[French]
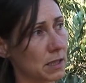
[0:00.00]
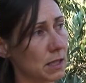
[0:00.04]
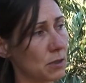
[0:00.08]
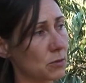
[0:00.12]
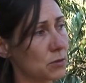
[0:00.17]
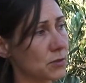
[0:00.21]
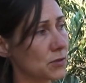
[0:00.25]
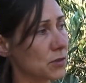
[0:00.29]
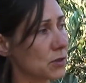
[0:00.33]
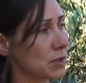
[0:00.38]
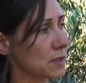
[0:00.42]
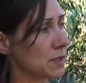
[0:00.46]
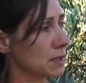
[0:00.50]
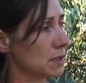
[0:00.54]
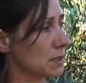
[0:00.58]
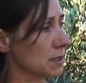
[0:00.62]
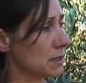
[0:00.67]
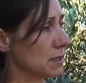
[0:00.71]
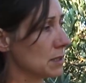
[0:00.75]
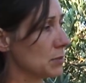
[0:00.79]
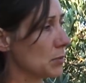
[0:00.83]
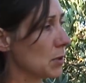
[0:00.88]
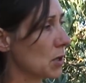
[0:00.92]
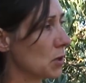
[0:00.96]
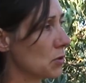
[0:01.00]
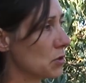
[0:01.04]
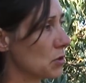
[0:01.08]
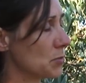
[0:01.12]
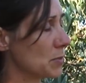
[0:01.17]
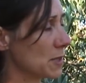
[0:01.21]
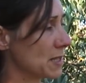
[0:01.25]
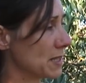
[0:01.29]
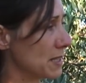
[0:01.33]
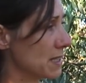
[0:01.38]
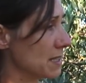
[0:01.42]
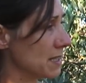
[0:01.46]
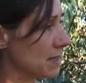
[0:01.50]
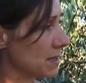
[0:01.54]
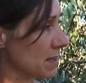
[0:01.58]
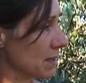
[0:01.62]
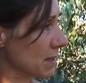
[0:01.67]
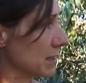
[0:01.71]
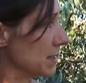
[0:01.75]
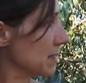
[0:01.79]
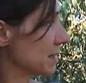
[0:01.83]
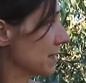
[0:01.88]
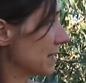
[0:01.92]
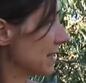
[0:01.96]
hauteur des, branches parce qu'ils
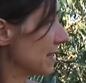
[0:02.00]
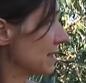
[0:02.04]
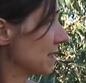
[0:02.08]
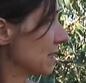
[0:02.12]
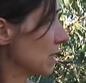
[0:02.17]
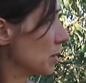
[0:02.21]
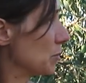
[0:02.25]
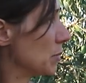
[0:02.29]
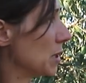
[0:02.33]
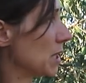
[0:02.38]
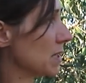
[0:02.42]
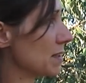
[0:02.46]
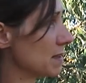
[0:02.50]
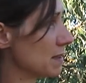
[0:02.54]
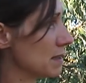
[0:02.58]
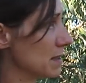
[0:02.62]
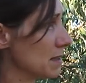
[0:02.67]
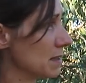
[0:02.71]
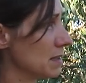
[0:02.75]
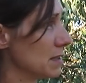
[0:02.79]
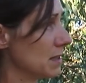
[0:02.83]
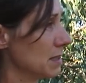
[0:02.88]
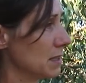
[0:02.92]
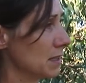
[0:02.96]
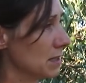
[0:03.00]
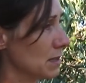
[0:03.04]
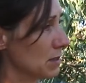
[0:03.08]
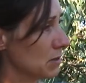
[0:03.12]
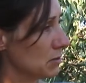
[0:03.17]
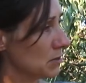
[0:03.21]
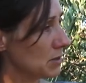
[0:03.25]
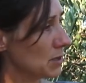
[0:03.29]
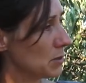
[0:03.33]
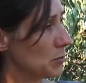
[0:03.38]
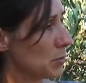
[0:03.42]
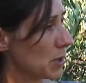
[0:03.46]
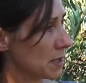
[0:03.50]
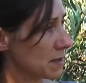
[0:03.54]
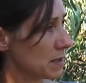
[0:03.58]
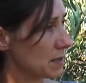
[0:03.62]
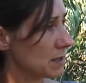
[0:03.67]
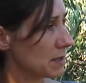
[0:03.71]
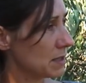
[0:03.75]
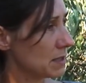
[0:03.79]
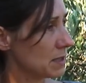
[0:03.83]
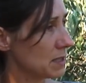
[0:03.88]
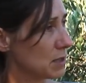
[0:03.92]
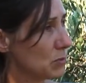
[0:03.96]
descendaient très très bas. au départ,
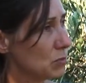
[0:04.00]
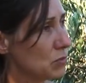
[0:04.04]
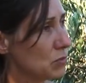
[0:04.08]
c'était des